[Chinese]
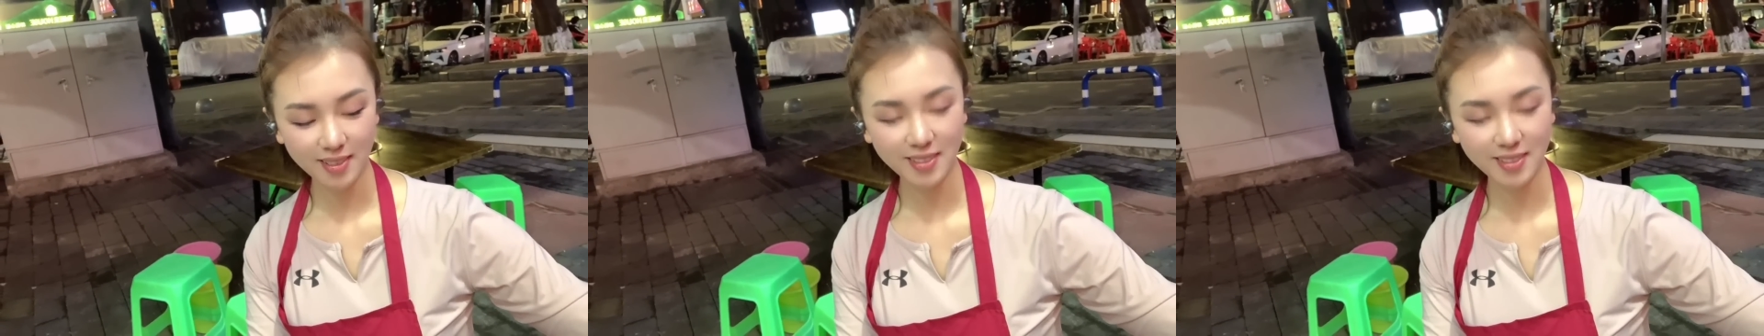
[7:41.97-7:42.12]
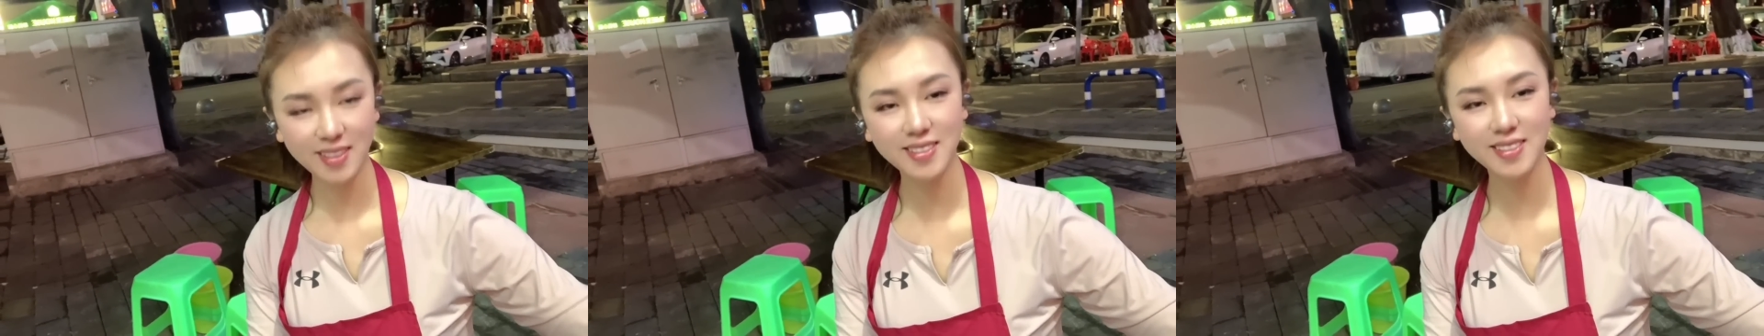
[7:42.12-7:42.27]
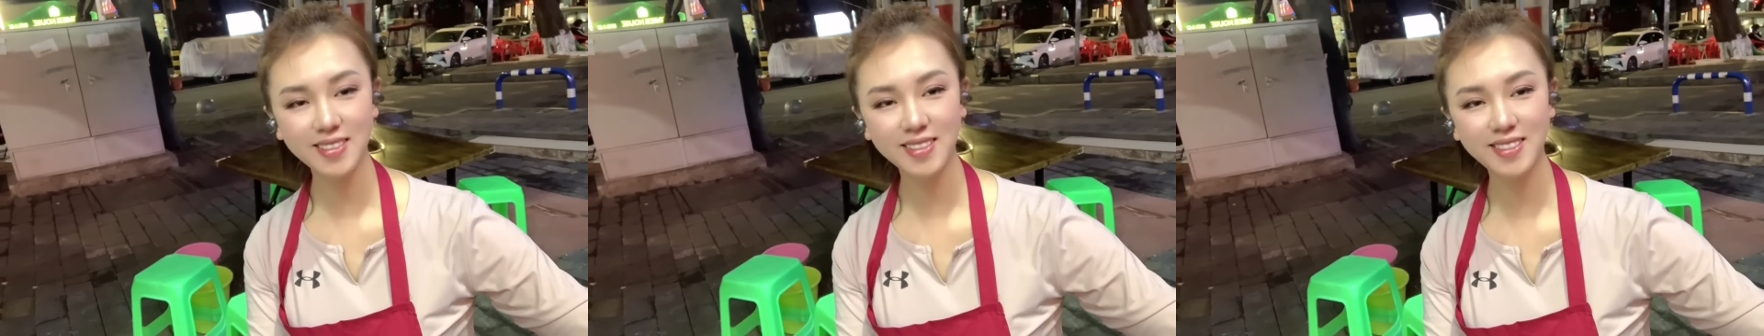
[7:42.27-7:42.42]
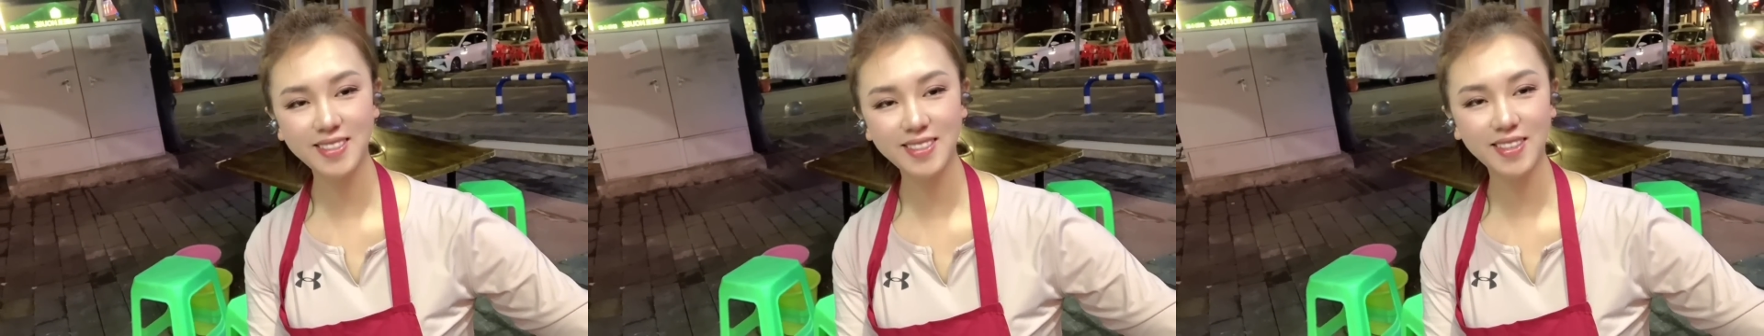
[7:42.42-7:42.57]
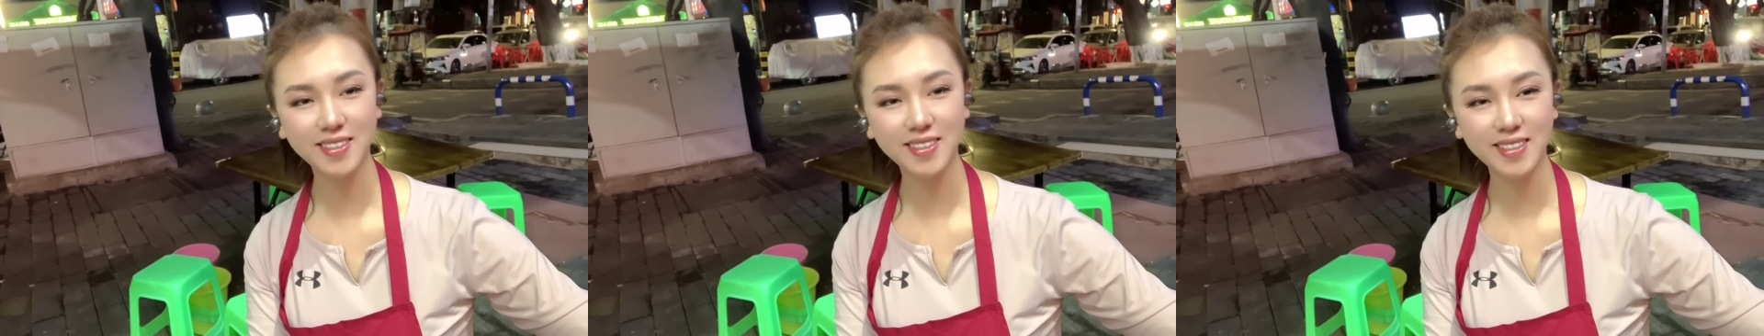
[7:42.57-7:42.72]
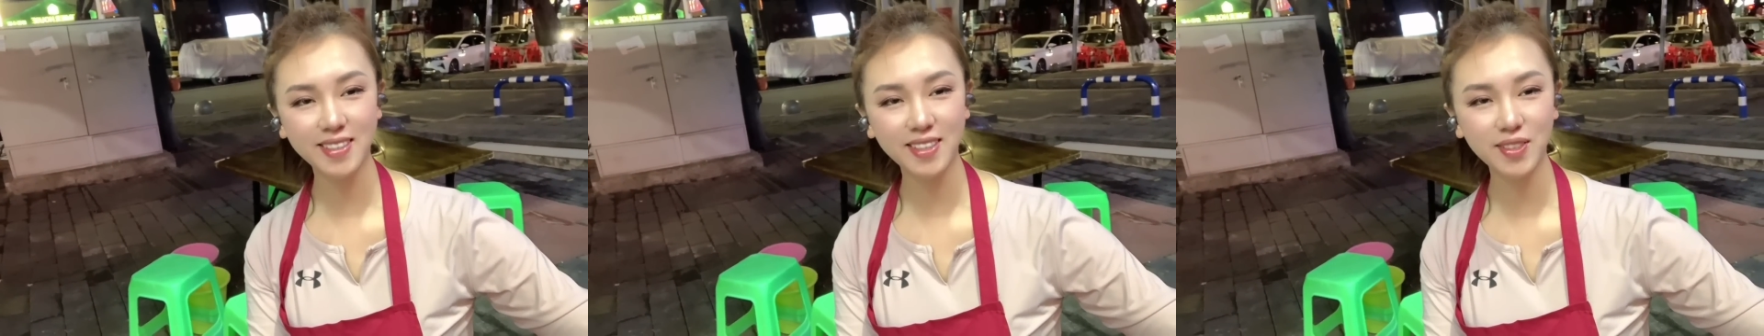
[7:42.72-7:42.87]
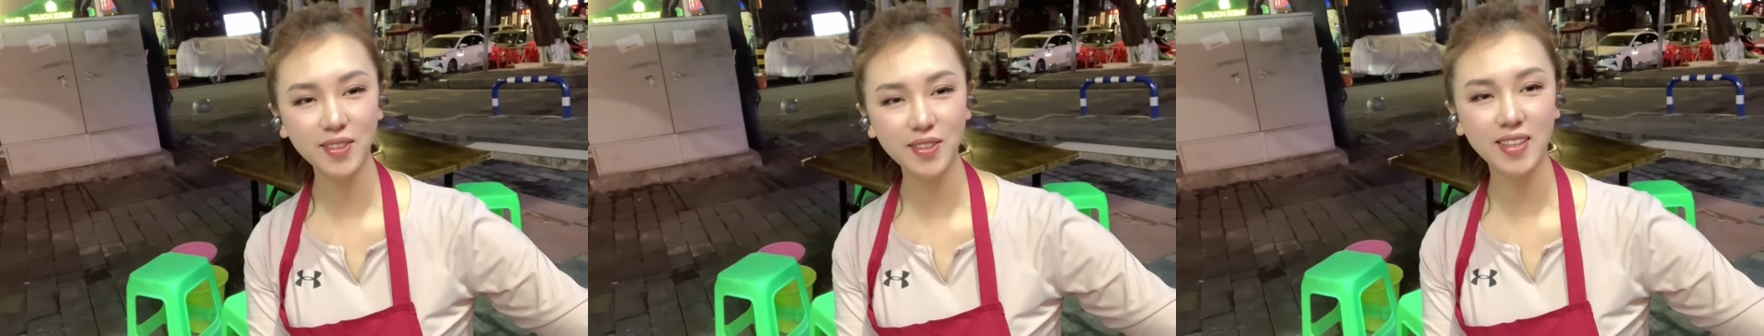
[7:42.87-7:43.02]
听着小
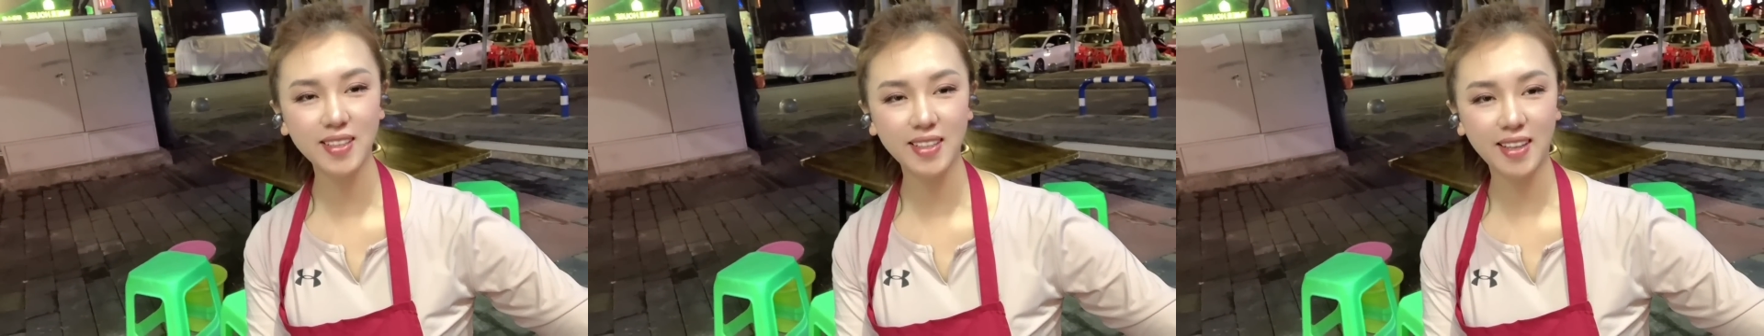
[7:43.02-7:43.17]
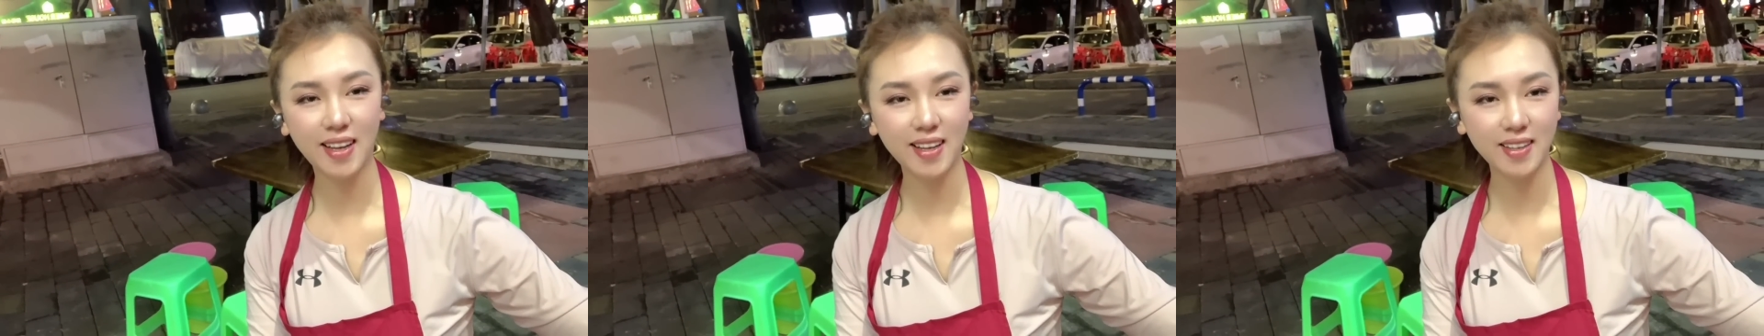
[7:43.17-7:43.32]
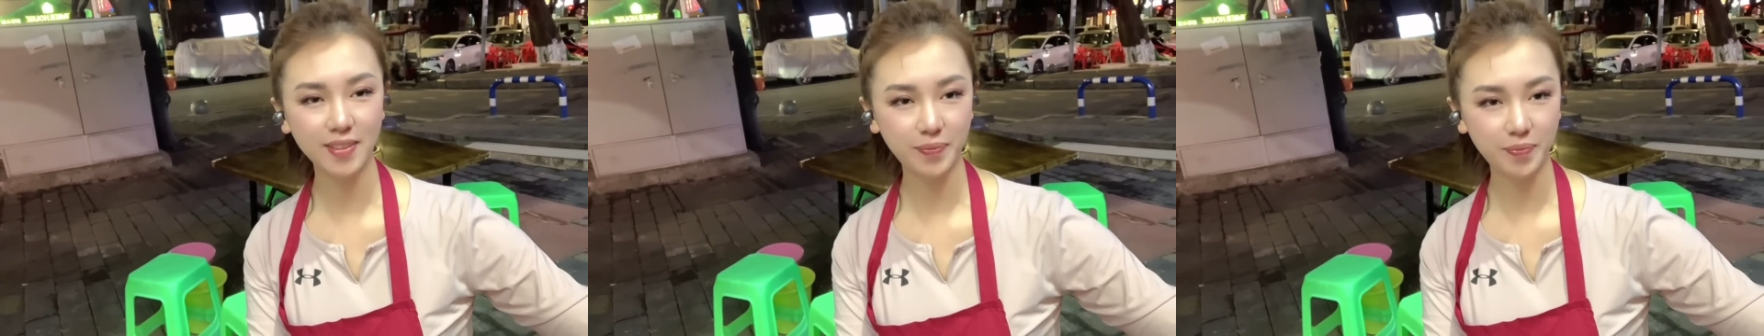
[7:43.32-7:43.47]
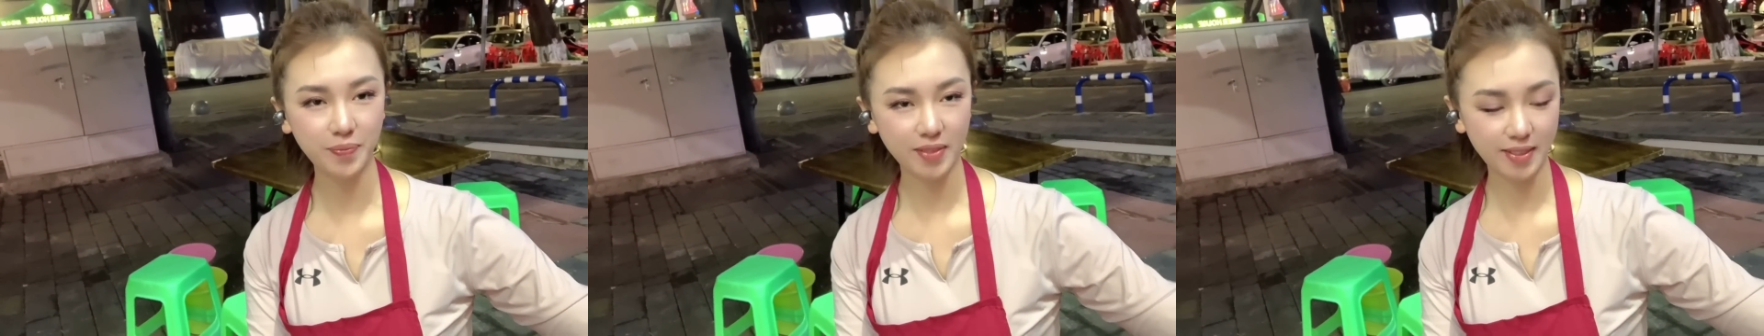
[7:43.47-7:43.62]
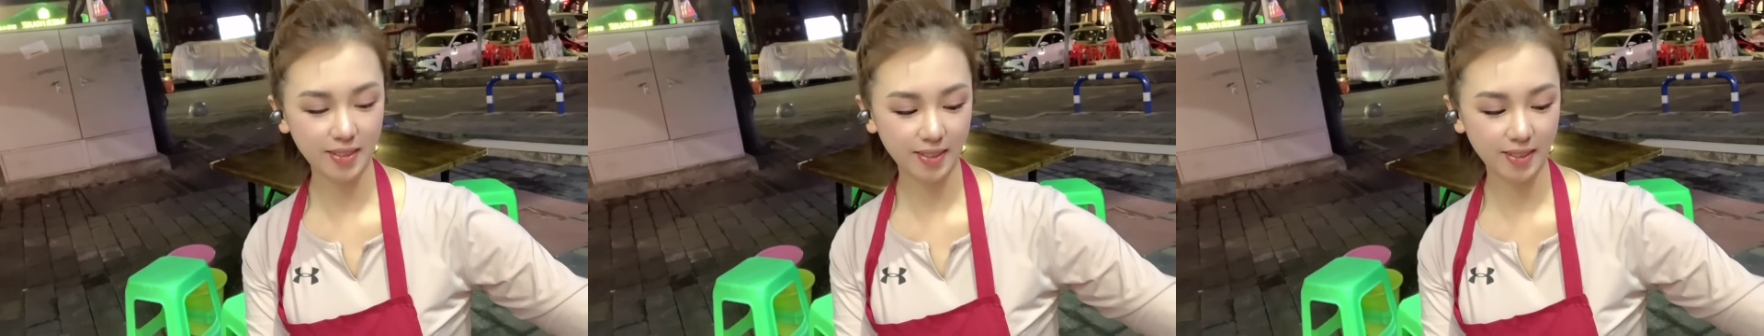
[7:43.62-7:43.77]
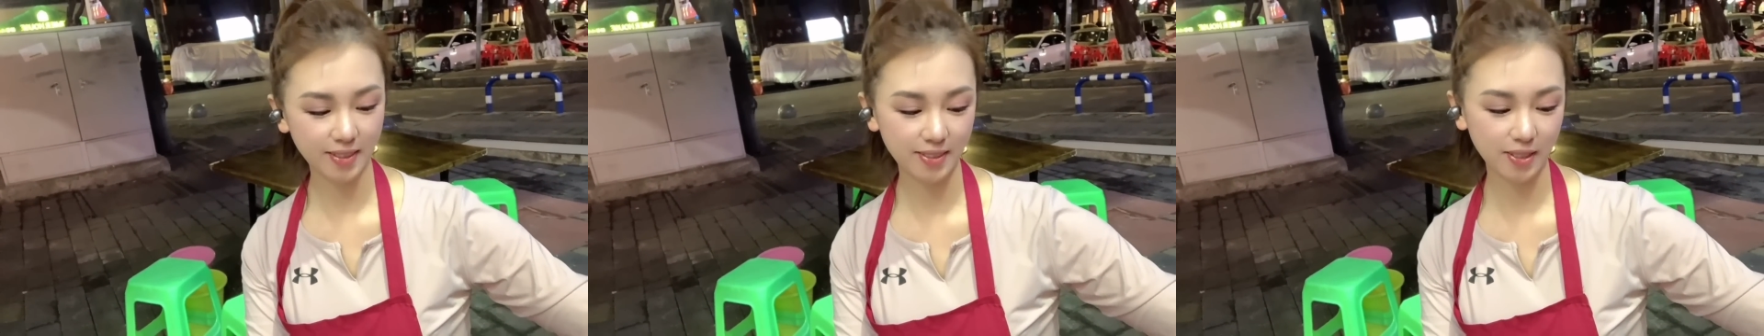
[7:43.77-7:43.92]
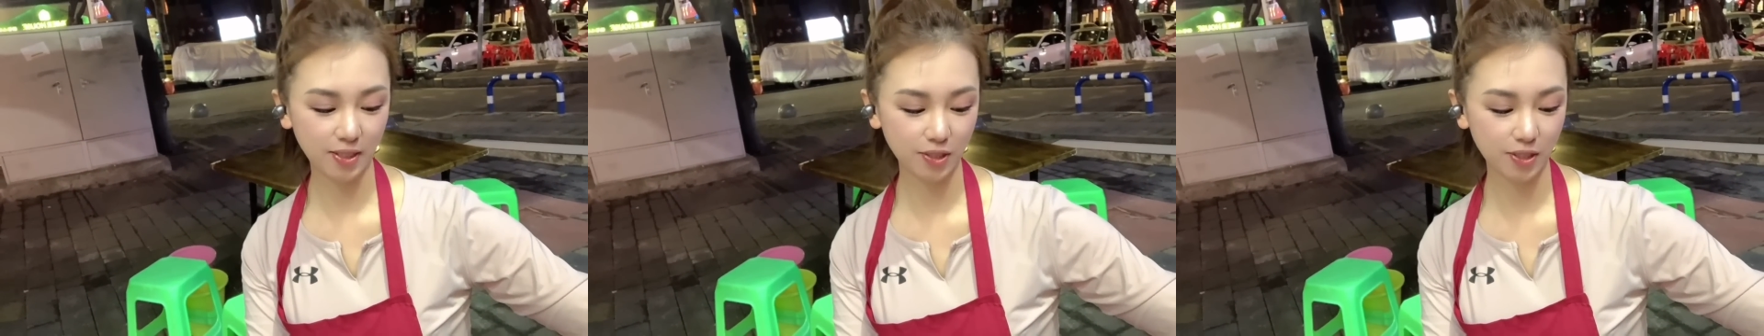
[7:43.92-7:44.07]
音乐呢啊，听
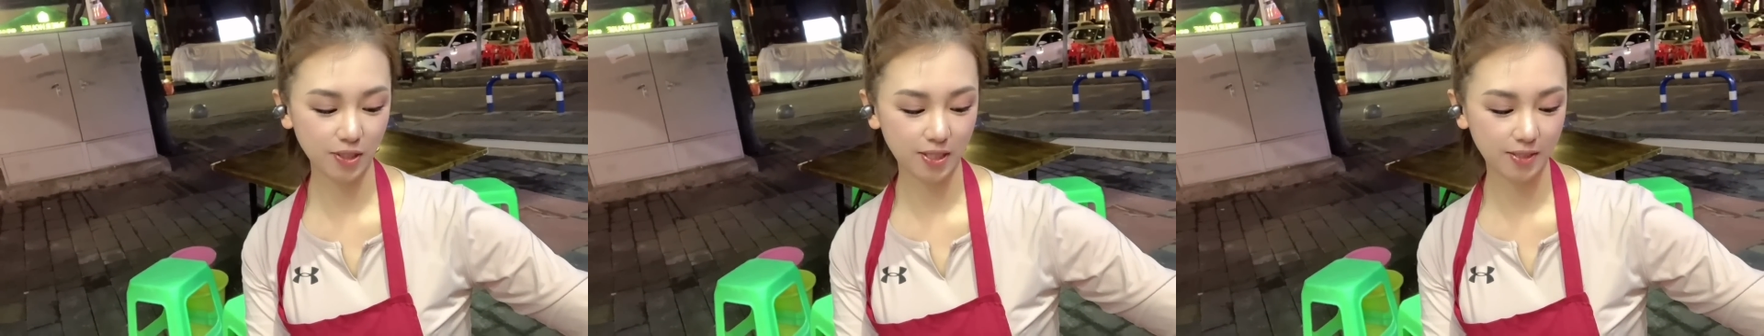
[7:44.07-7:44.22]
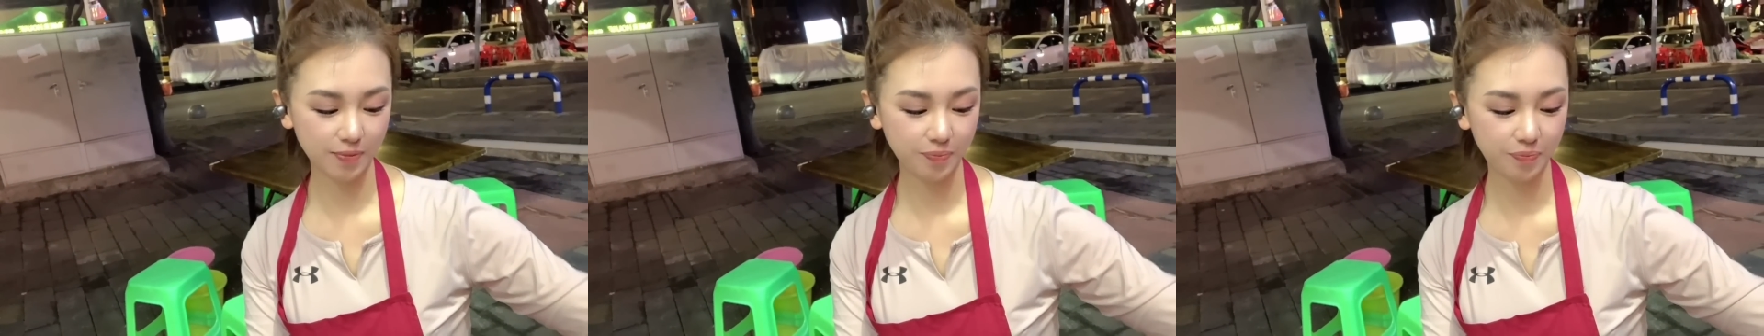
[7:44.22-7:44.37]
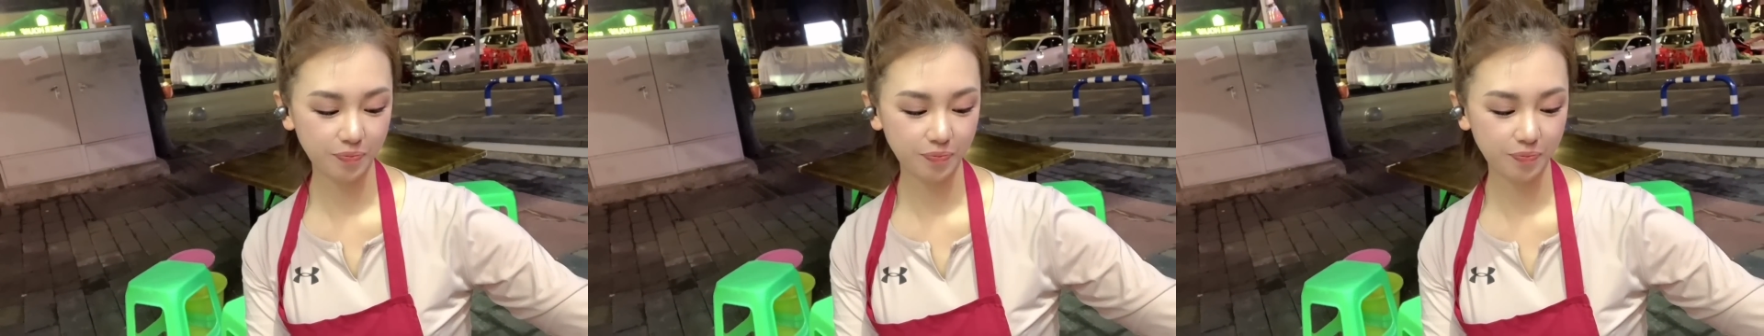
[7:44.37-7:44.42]
小曲儿。